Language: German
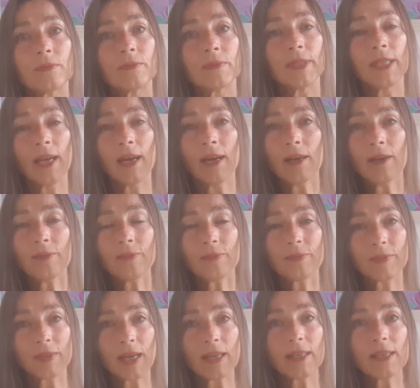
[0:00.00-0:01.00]
ja,
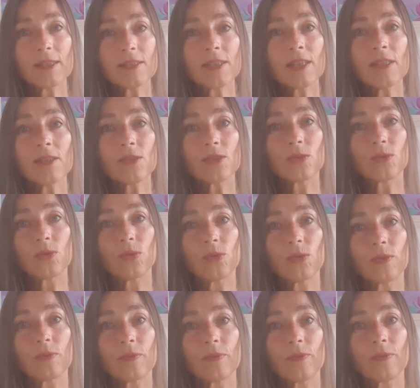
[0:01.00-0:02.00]
da gilt es
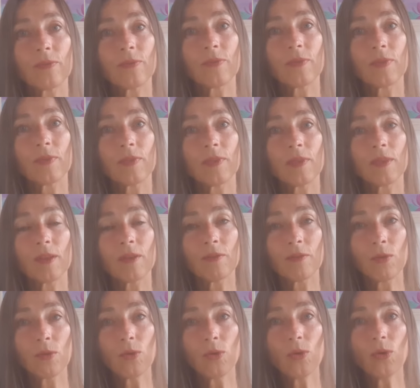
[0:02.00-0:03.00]
hinzugucken.
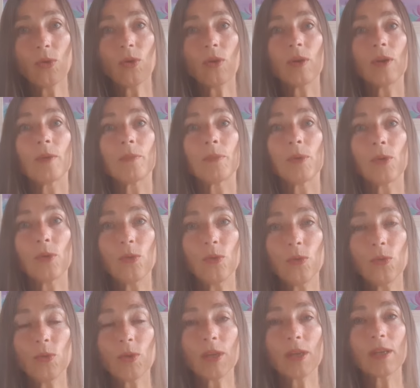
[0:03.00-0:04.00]
Wo
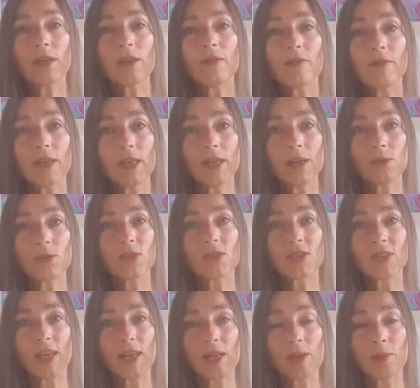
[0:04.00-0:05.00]
belügen wir uns
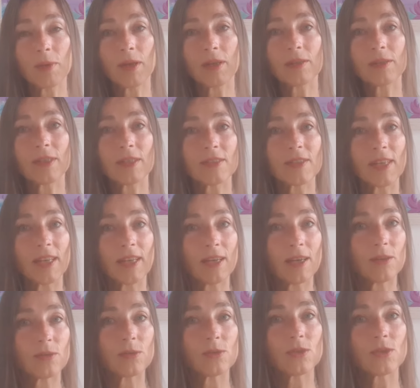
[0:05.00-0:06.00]
selber, dass
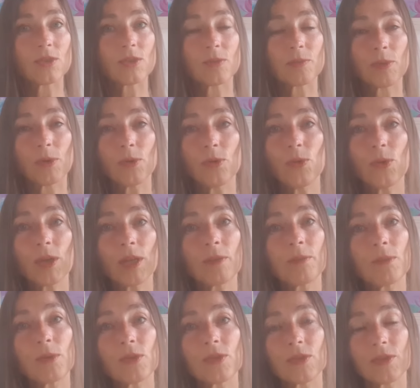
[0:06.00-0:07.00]
er uns belügen
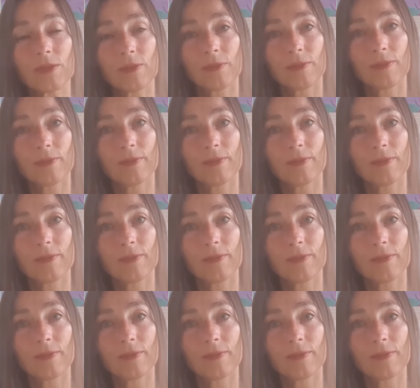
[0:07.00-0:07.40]
muss?